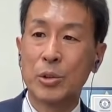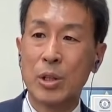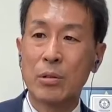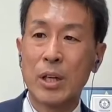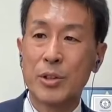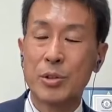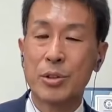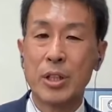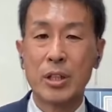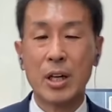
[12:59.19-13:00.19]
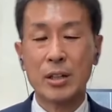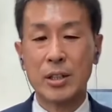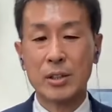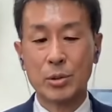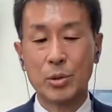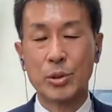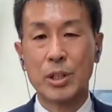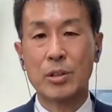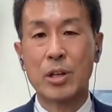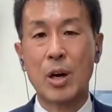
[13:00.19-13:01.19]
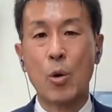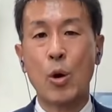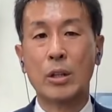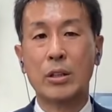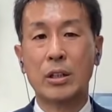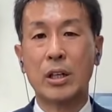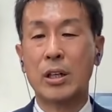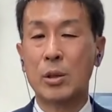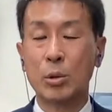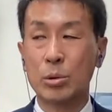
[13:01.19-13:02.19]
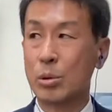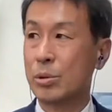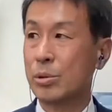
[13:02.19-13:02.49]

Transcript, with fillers: それは衆議院解散・総選挙が終わってからよと